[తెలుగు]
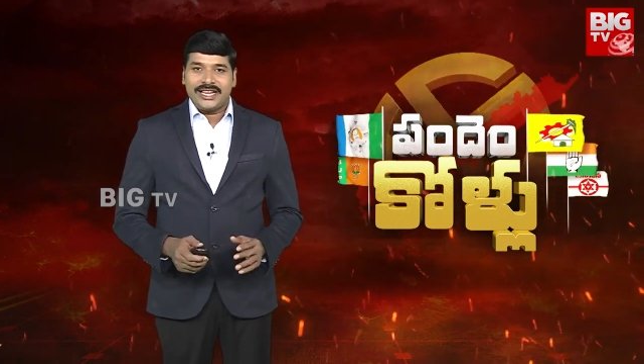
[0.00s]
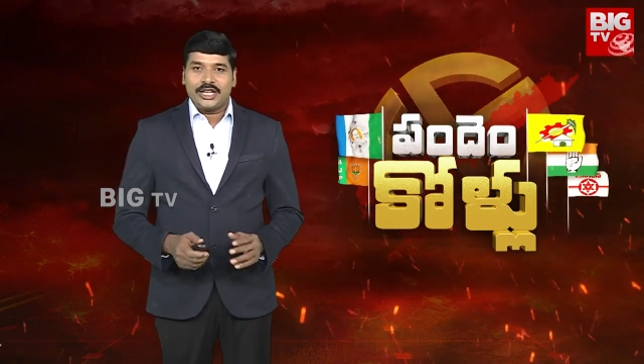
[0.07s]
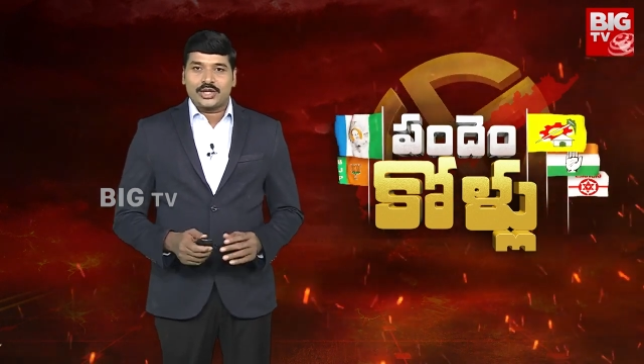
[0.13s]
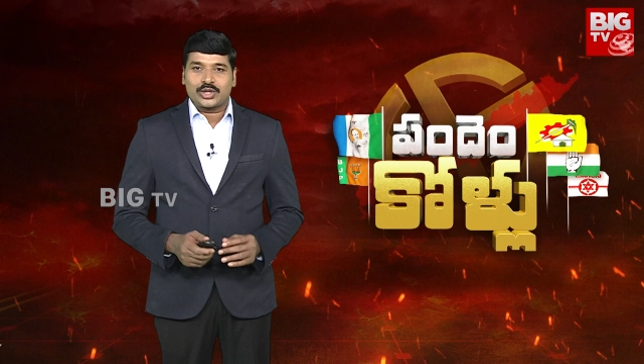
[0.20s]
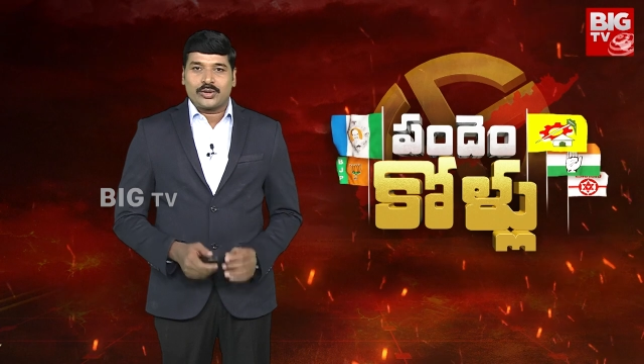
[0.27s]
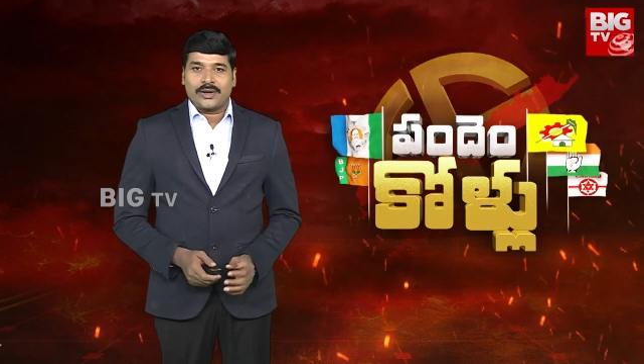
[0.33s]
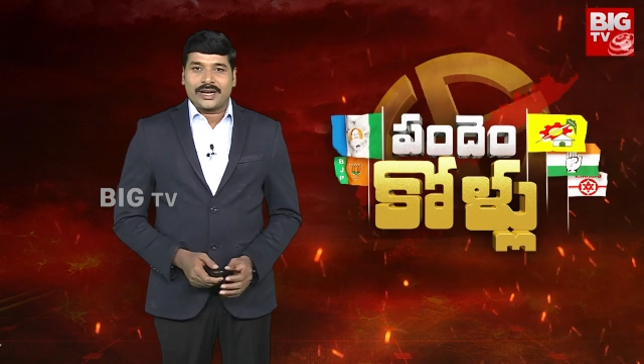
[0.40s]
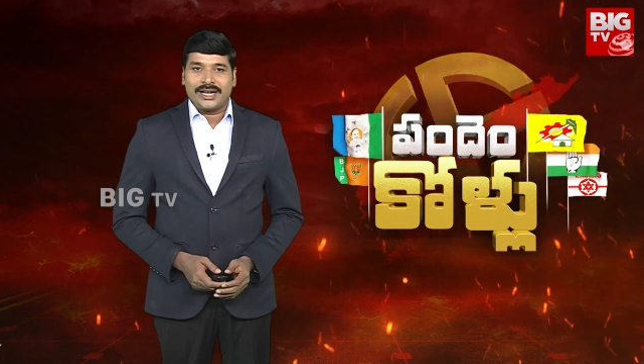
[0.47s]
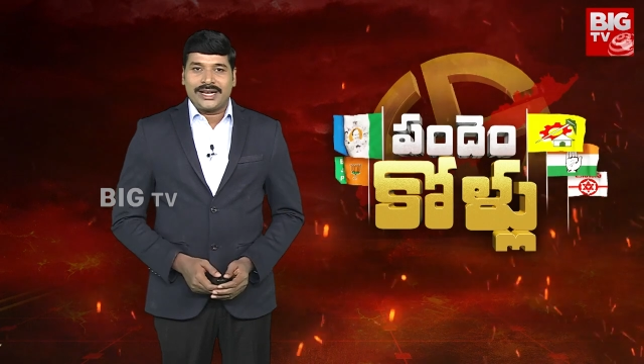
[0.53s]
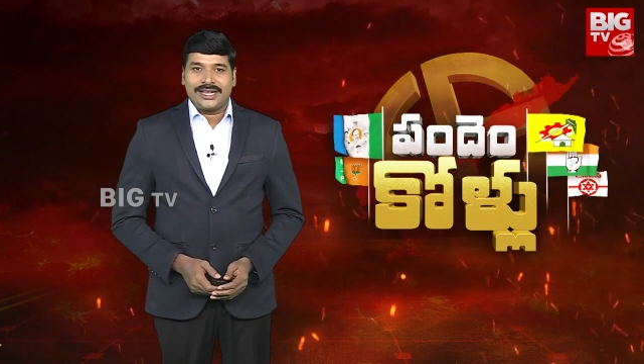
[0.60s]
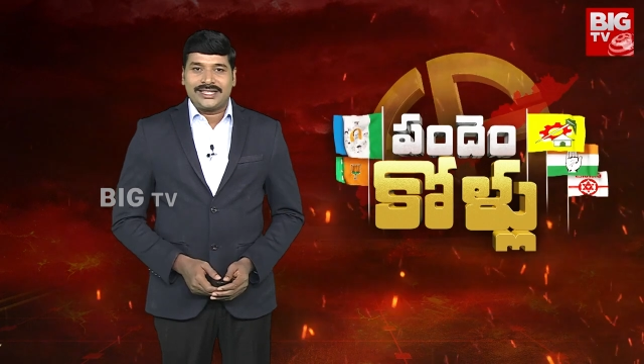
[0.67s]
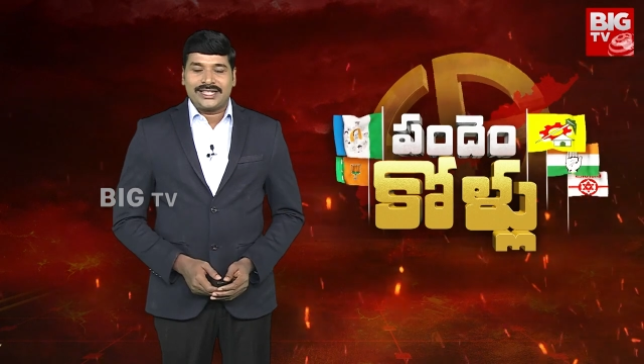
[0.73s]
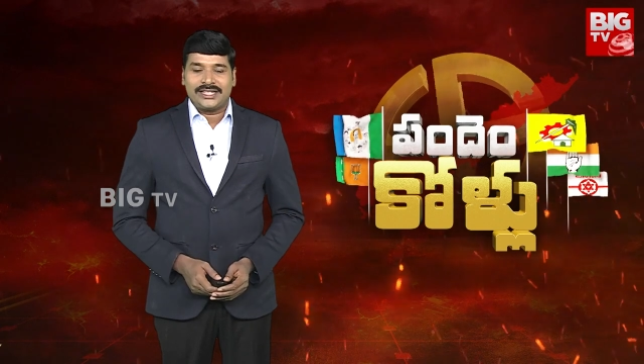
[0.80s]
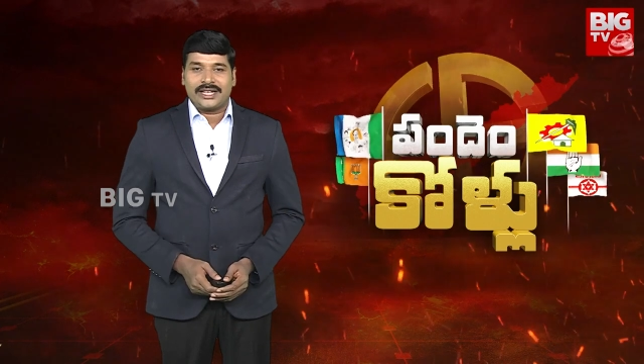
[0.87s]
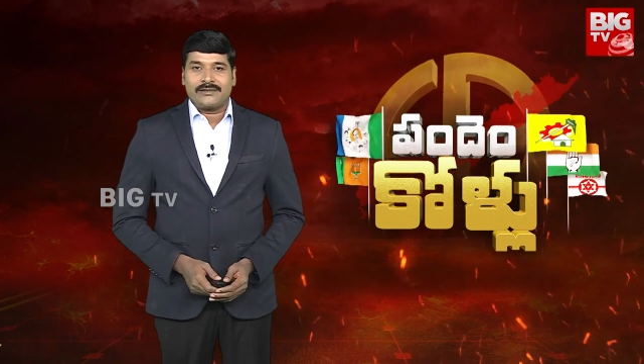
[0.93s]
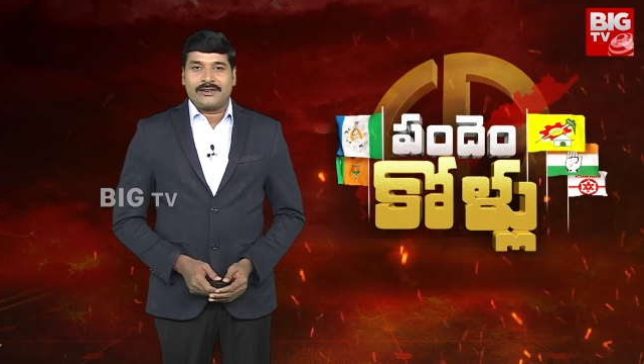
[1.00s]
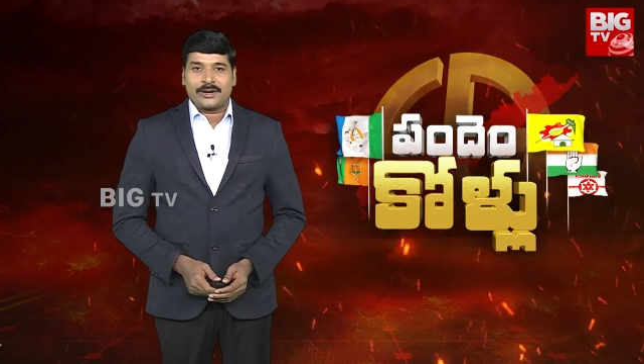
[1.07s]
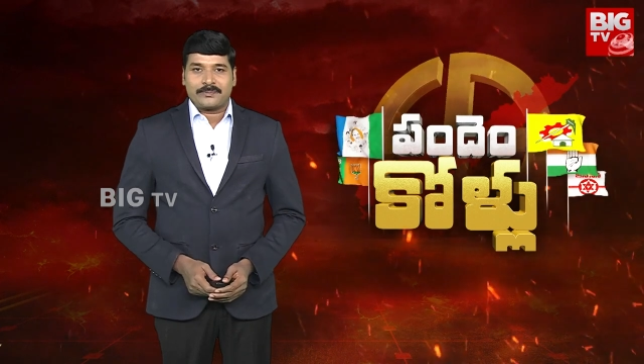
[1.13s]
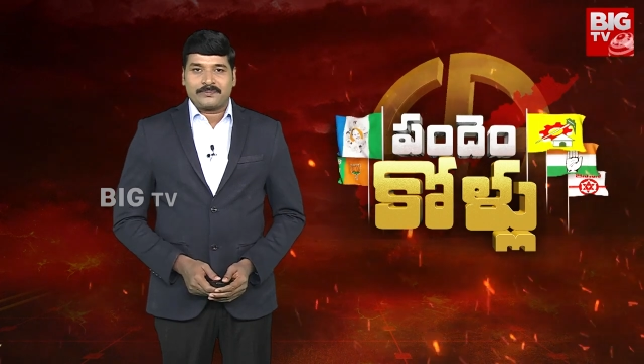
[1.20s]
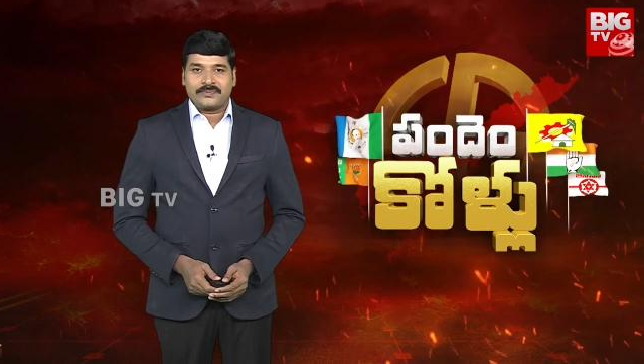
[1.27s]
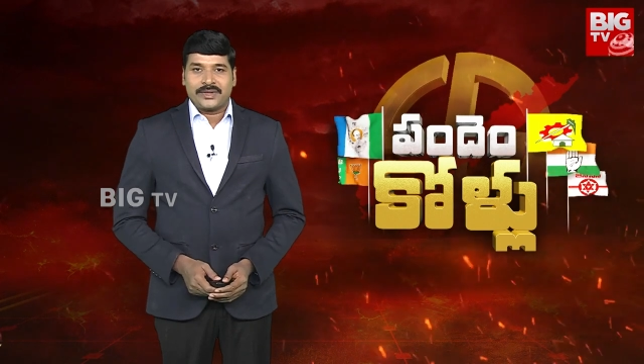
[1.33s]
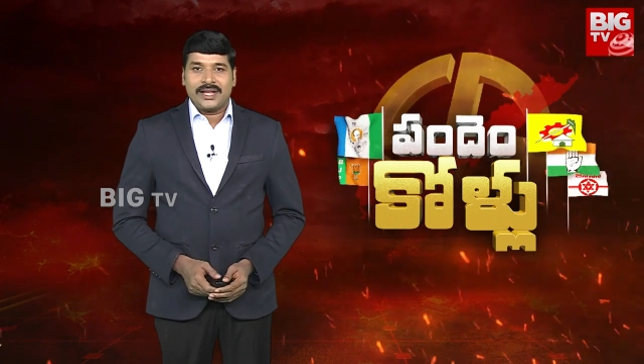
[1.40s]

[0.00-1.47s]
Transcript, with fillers: నియోజకవర్గానికి చెందినవారు